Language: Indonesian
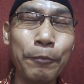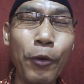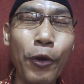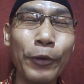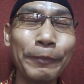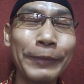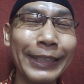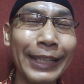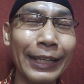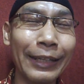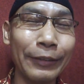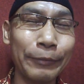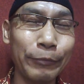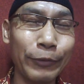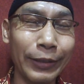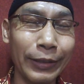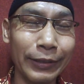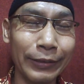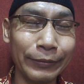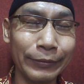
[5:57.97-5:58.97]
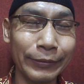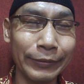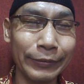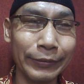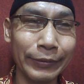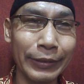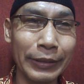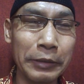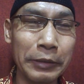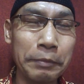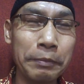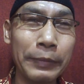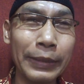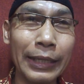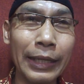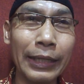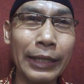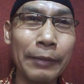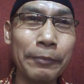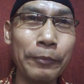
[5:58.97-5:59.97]
oh, pohon bidara buah
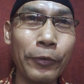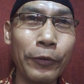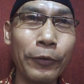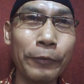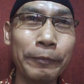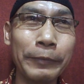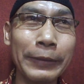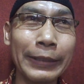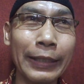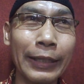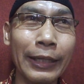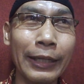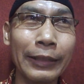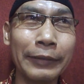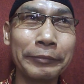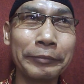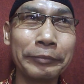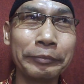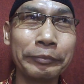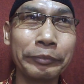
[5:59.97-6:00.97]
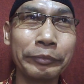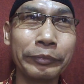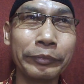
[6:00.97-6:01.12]
menanam pohon bidara